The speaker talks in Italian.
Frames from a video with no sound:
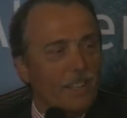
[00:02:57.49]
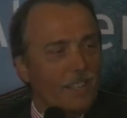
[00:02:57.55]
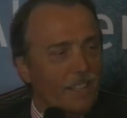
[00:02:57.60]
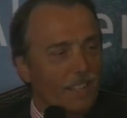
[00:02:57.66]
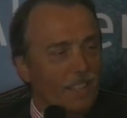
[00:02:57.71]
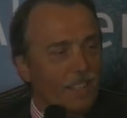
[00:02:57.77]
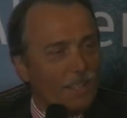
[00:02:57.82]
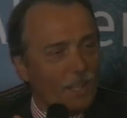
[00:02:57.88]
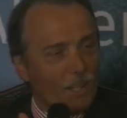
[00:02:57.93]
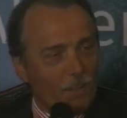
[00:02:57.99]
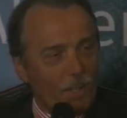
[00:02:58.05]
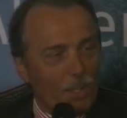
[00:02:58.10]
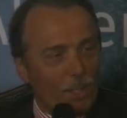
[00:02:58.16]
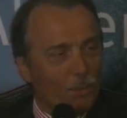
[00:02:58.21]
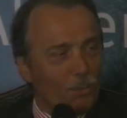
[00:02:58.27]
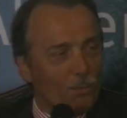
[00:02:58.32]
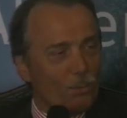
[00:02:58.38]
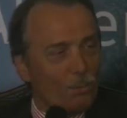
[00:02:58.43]

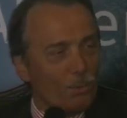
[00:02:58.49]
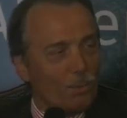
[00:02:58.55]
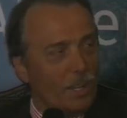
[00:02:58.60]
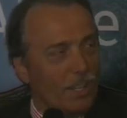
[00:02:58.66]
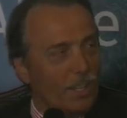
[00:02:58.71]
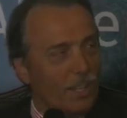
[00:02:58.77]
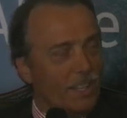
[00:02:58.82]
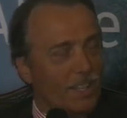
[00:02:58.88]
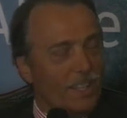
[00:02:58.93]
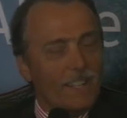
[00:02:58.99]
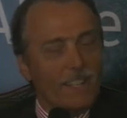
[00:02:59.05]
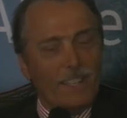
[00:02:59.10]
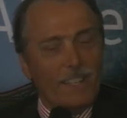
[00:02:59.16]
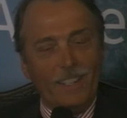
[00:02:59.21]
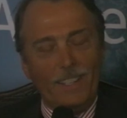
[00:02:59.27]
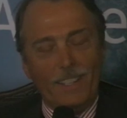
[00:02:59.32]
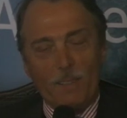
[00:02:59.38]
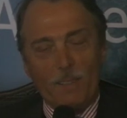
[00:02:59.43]
l'intervento sul eh,